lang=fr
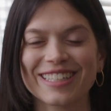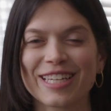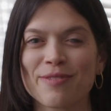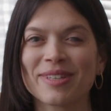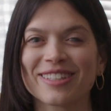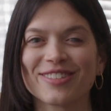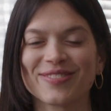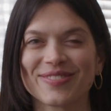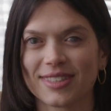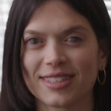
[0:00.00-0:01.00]
j'ai aimé ça.
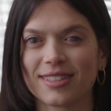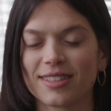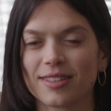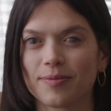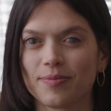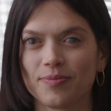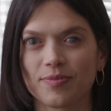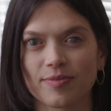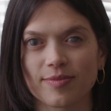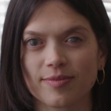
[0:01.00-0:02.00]
Comment tu fais pour
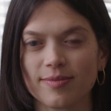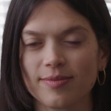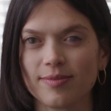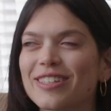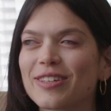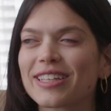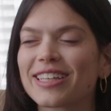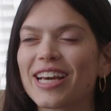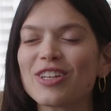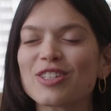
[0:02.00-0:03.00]
mettre la télé?
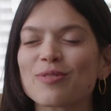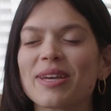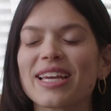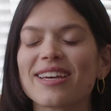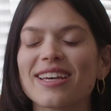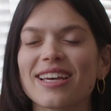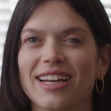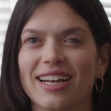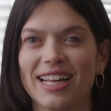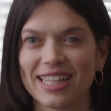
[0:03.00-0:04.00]
Quand je mets
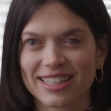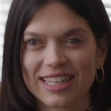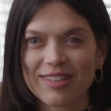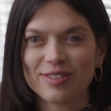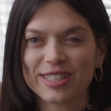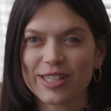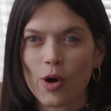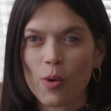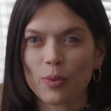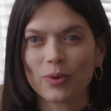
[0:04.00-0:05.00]
la
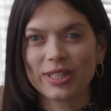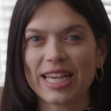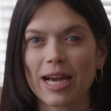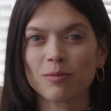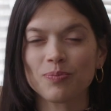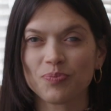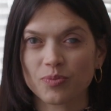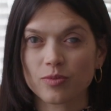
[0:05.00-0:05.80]
télévision pour Liam,